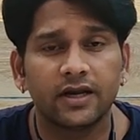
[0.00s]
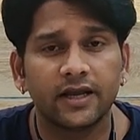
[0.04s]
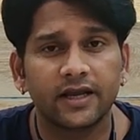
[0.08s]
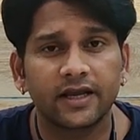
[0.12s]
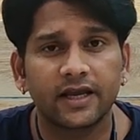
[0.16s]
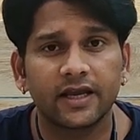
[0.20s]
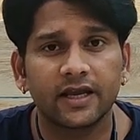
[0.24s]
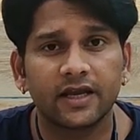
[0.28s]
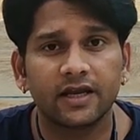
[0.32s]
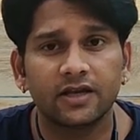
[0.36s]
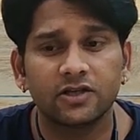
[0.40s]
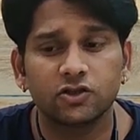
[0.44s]

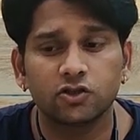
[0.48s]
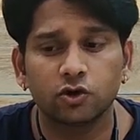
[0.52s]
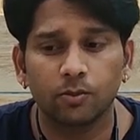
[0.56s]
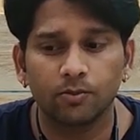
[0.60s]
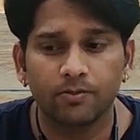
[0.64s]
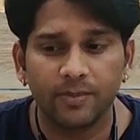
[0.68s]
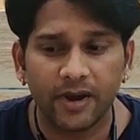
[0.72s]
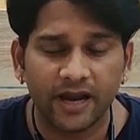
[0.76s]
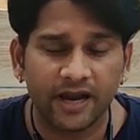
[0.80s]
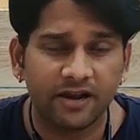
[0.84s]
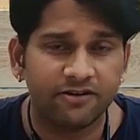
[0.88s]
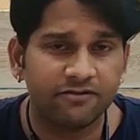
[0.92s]
लेकिन जो
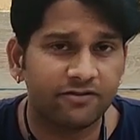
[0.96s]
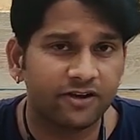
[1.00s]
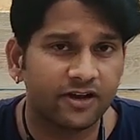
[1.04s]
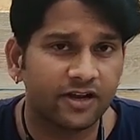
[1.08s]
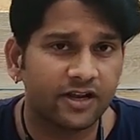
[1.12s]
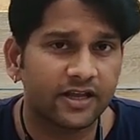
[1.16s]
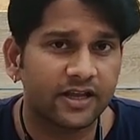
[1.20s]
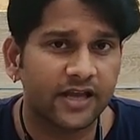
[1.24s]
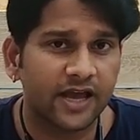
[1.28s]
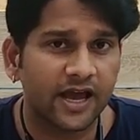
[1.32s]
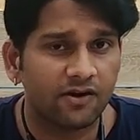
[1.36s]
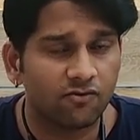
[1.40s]
मैंने फील
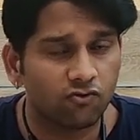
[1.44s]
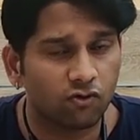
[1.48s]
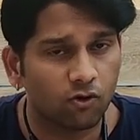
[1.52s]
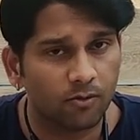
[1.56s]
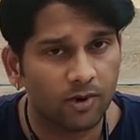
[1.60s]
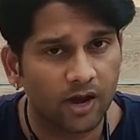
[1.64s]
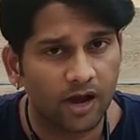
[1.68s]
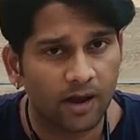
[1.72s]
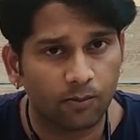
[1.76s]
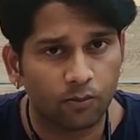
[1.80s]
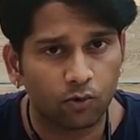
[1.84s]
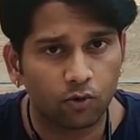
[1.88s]
किया है वो
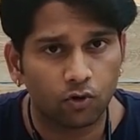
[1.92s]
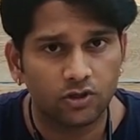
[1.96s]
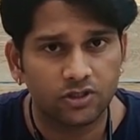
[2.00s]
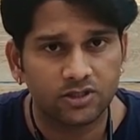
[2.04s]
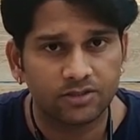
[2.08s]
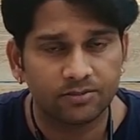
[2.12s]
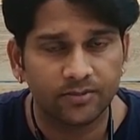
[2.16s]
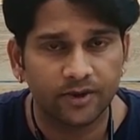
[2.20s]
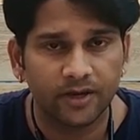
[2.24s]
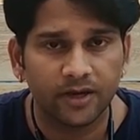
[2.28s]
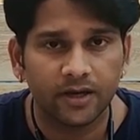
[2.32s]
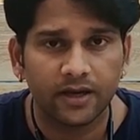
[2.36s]
मैं आपको
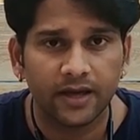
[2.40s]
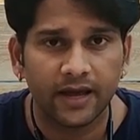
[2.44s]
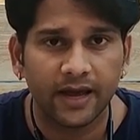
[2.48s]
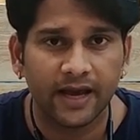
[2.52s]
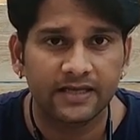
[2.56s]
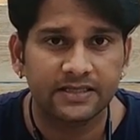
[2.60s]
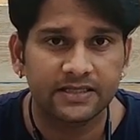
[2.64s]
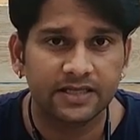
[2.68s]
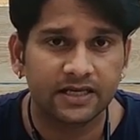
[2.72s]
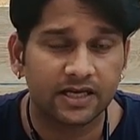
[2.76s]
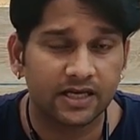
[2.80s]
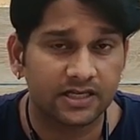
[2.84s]
इसमें
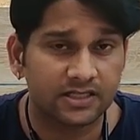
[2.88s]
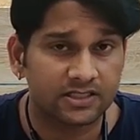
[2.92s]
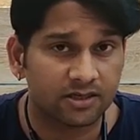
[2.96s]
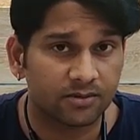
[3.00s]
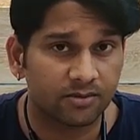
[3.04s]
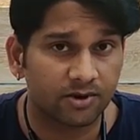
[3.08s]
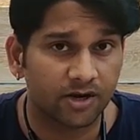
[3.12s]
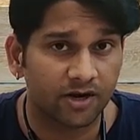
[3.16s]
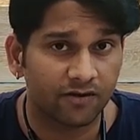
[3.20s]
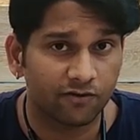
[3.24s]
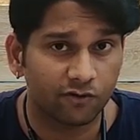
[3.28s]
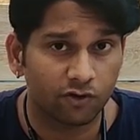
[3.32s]
एज ए
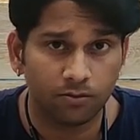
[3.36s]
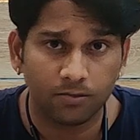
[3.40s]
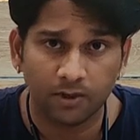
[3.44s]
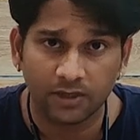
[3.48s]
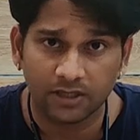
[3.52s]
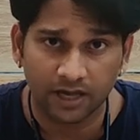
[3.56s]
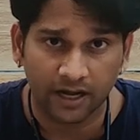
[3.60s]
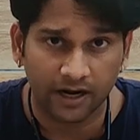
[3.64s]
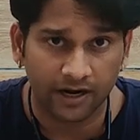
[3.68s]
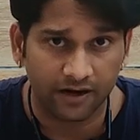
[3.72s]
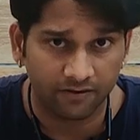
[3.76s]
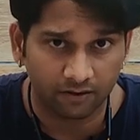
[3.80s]
कस्टमर रिव्यू
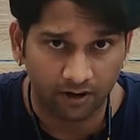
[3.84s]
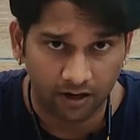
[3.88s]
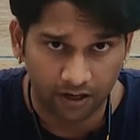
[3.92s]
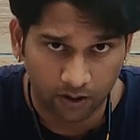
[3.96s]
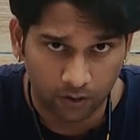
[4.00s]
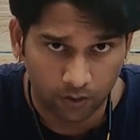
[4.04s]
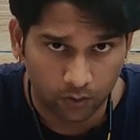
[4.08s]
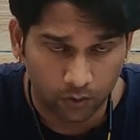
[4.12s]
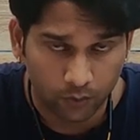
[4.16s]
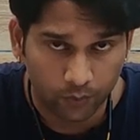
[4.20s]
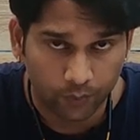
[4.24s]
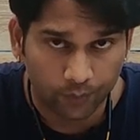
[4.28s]
बताने वाला
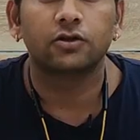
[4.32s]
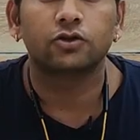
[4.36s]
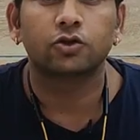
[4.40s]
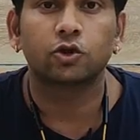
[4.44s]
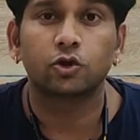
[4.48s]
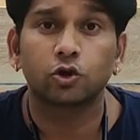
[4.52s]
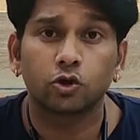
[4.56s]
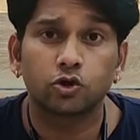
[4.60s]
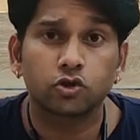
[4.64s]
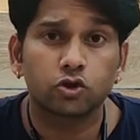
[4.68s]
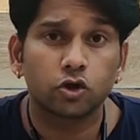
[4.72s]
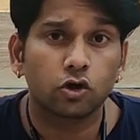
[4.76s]
हूँ तो
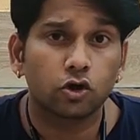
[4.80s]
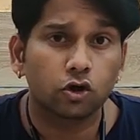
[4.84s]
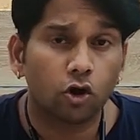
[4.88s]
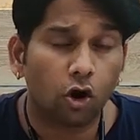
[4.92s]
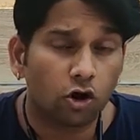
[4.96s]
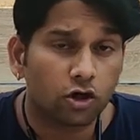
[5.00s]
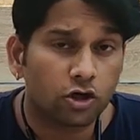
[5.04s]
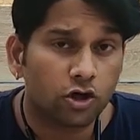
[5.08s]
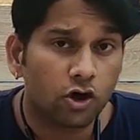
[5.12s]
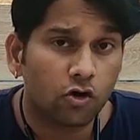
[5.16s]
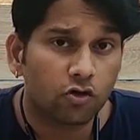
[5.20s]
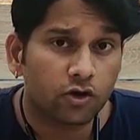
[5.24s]
दोस्तों
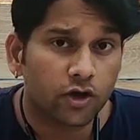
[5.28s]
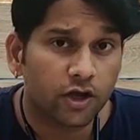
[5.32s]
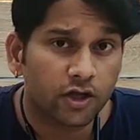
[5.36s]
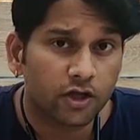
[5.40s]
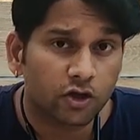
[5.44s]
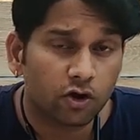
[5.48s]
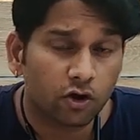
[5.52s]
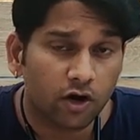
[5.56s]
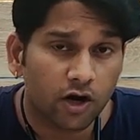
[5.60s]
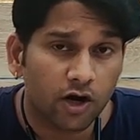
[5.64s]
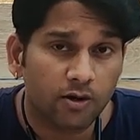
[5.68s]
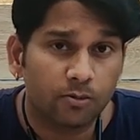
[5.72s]
लॉकडाउन के
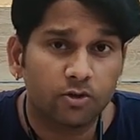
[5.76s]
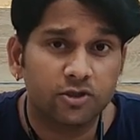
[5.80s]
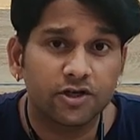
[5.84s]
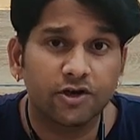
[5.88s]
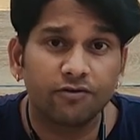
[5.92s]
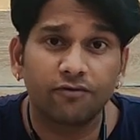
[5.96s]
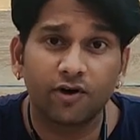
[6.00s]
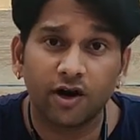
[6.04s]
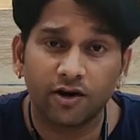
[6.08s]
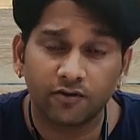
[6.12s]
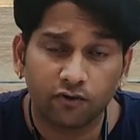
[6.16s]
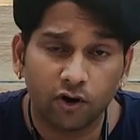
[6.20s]
दौरान मुझे
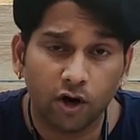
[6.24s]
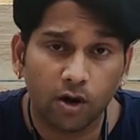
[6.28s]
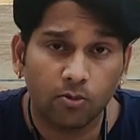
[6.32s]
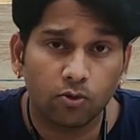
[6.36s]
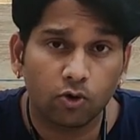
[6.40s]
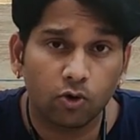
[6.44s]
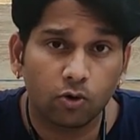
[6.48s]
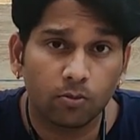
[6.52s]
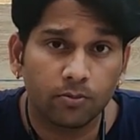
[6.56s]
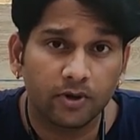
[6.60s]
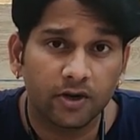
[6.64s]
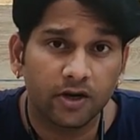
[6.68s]
वर्क फ्रॉम
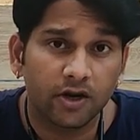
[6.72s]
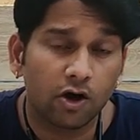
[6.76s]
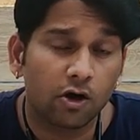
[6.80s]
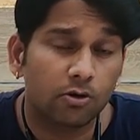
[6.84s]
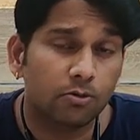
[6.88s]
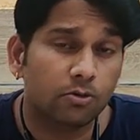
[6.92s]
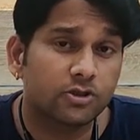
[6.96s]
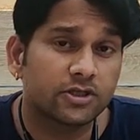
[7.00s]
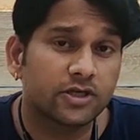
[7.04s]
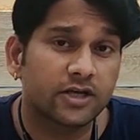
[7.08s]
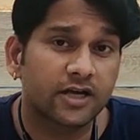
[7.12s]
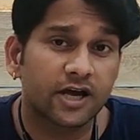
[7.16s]
होम मिला और
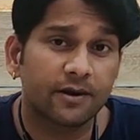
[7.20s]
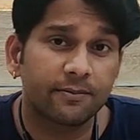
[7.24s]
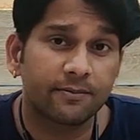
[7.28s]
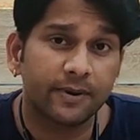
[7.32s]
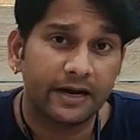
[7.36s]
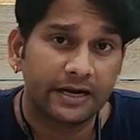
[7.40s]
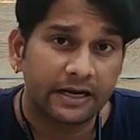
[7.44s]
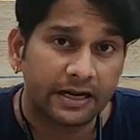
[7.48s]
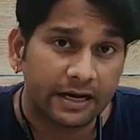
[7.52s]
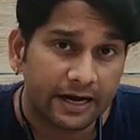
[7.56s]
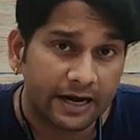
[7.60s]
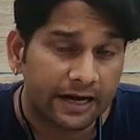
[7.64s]
मुझे घर पे
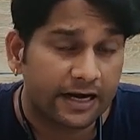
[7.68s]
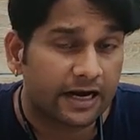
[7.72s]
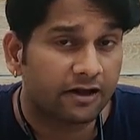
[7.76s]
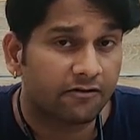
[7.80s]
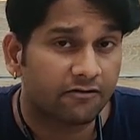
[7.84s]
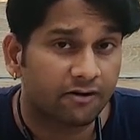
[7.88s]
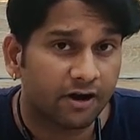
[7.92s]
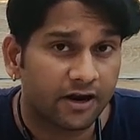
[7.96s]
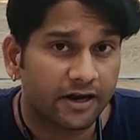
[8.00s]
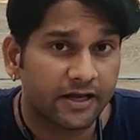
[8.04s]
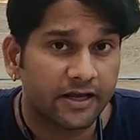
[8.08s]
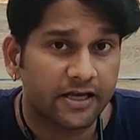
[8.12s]
इंटरनेट
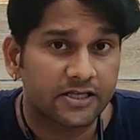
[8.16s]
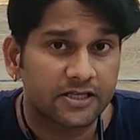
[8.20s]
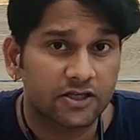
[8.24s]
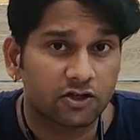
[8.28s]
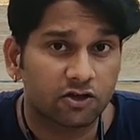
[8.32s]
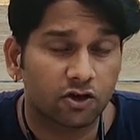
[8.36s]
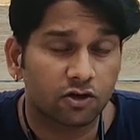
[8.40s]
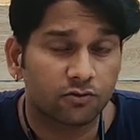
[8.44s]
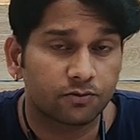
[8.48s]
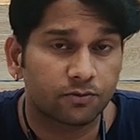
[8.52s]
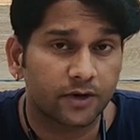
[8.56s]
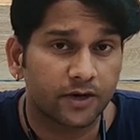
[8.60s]
लगवाने की
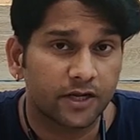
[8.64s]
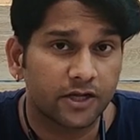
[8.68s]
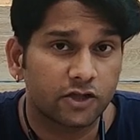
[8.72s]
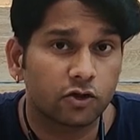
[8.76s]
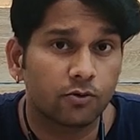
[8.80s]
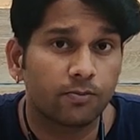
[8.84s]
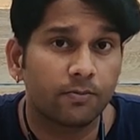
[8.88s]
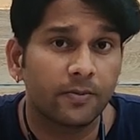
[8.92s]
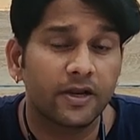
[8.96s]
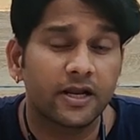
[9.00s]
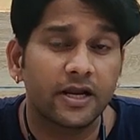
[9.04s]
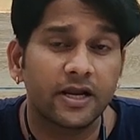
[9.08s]
जरूरत पड़ी
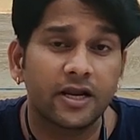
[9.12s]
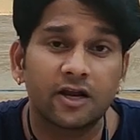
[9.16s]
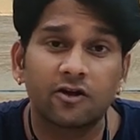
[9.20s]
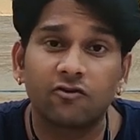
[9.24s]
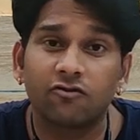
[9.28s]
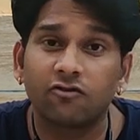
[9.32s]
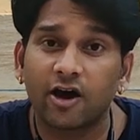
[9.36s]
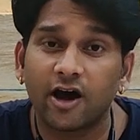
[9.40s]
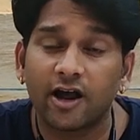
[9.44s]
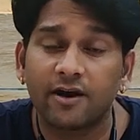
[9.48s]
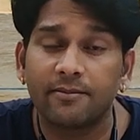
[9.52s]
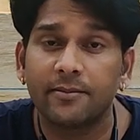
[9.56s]
तो मेरी
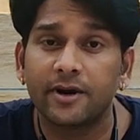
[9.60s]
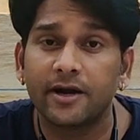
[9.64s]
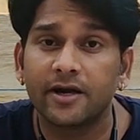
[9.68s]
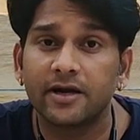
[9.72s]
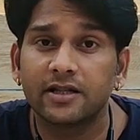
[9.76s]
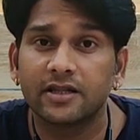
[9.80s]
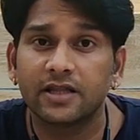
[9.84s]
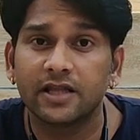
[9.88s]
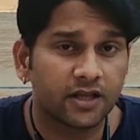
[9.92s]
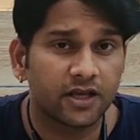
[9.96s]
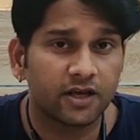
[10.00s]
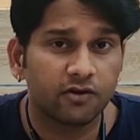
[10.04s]

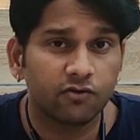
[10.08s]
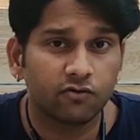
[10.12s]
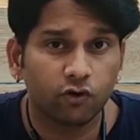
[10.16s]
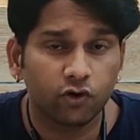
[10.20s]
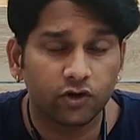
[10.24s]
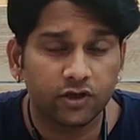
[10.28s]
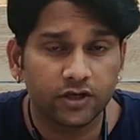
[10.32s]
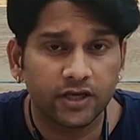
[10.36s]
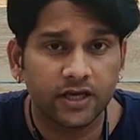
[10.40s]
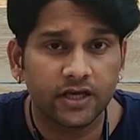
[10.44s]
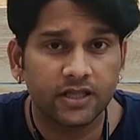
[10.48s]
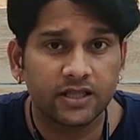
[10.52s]
रिक्वायरमेंट थी वो
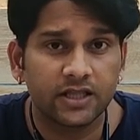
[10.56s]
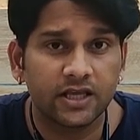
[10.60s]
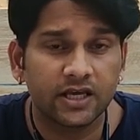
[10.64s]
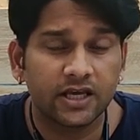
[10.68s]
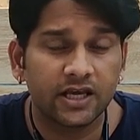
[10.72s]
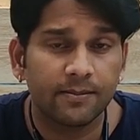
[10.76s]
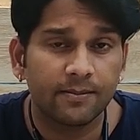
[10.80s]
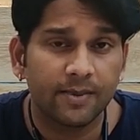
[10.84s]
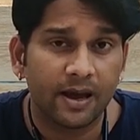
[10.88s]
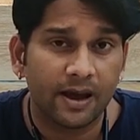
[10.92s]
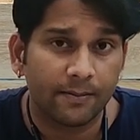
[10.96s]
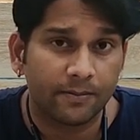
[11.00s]
ये थी
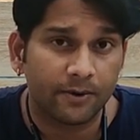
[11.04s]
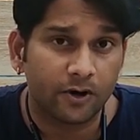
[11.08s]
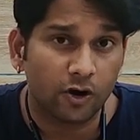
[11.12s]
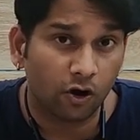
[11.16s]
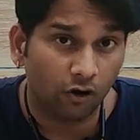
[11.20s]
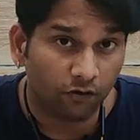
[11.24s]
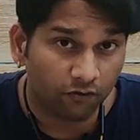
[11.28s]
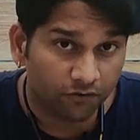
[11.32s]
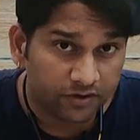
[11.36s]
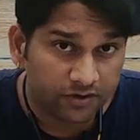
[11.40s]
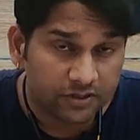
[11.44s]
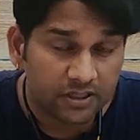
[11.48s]
कि मैं अपने
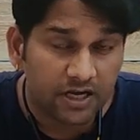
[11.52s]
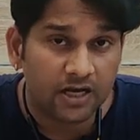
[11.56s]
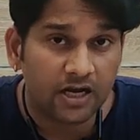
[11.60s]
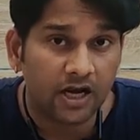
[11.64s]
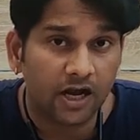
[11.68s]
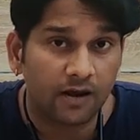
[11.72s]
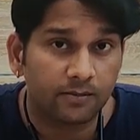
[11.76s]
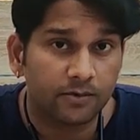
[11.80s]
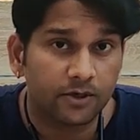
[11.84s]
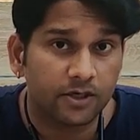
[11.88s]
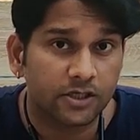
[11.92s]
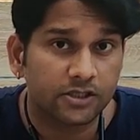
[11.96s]
ऑफिस का
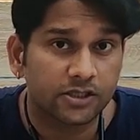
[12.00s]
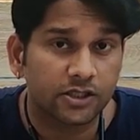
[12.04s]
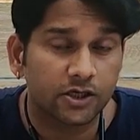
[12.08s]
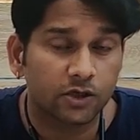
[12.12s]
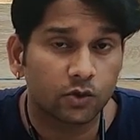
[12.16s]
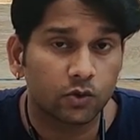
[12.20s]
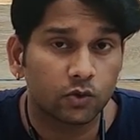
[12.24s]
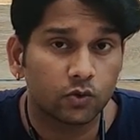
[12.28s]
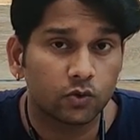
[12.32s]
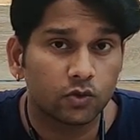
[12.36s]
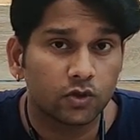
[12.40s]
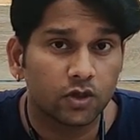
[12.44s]
काम कर
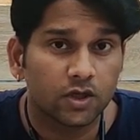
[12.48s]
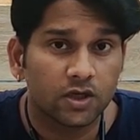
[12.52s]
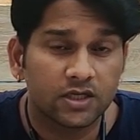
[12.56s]
सकूं